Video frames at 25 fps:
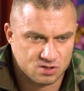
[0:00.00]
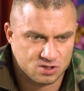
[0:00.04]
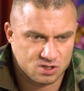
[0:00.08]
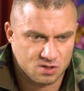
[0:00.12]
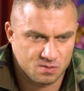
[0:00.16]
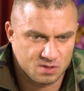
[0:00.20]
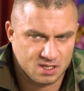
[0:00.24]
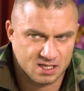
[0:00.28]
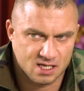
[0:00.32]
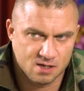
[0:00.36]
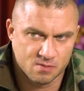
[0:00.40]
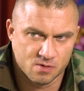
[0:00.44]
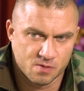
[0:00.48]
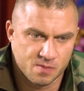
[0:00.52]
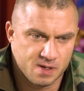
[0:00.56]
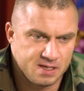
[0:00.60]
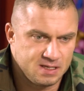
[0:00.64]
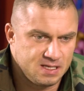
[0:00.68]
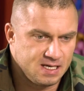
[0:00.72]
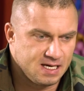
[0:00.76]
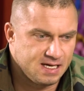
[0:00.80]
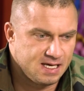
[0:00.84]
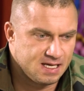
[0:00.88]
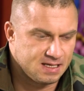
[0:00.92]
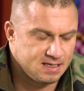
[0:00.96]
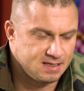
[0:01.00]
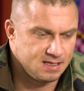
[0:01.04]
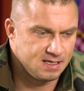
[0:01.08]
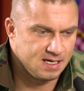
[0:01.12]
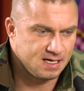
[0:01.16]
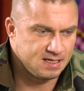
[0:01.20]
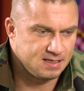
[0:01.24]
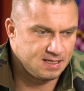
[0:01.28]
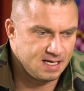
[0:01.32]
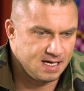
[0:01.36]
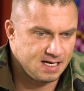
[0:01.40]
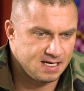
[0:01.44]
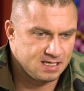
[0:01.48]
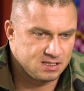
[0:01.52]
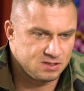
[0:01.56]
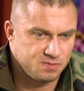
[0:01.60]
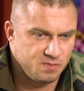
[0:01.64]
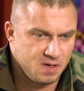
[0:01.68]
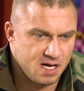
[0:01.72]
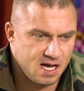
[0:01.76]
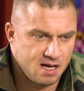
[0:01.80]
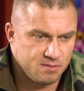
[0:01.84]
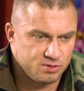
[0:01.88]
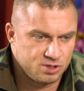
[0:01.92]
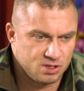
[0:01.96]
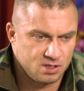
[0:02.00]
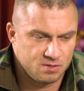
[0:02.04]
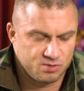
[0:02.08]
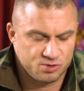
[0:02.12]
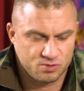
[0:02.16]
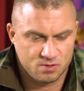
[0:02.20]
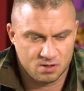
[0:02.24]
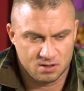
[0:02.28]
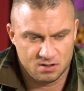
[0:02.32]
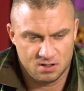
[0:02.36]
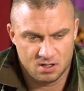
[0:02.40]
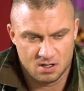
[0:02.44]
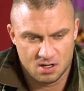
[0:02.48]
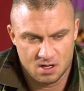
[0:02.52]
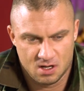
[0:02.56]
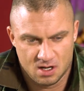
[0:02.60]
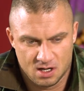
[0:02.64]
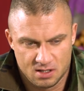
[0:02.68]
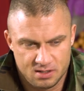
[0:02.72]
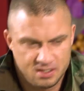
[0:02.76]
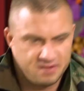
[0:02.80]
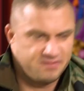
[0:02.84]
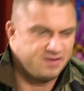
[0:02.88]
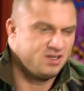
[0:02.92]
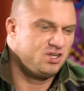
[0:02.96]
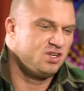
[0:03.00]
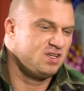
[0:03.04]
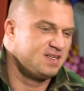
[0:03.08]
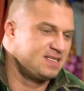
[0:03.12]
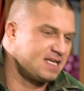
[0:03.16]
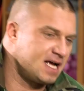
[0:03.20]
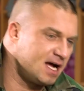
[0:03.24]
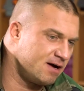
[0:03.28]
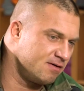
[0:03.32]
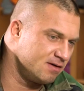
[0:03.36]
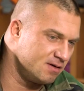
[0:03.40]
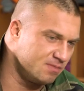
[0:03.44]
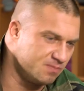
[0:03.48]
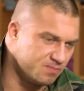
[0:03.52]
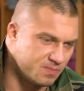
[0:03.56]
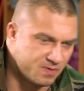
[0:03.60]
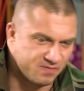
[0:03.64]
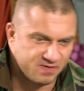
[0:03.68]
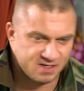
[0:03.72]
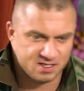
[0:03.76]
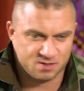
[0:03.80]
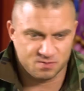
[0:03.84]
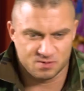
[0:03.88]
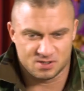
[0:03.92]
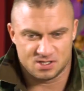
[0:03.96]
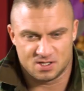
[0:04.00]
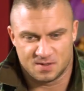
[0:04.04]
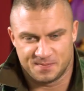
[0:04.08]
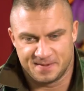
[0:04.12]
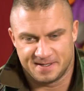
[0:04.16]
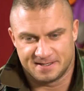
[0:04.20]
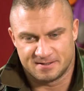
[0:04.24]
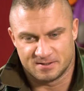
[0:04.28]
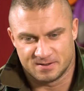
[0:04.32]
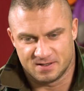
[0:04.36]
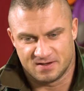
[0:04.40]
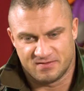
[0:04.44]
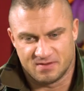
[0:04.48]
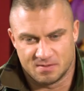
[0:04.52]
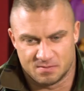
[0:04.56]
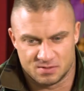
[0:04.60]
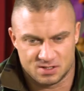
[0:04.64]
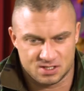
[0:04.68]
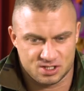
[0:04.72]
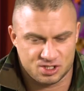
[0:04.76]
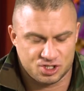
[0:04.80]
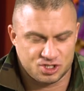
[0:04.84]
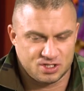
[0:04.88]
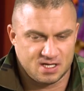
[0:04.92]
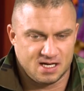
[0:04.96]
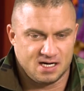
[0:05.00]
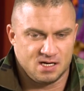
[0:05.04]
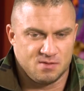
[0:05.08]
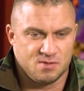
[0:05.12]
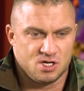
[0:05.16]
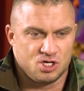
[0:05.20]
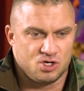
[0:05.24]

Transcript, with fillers: To są takie momenty, jak, jak teraz miałem, że na przykład nie wyciskałem, powiedzmy sobie, no nie wiem, z 4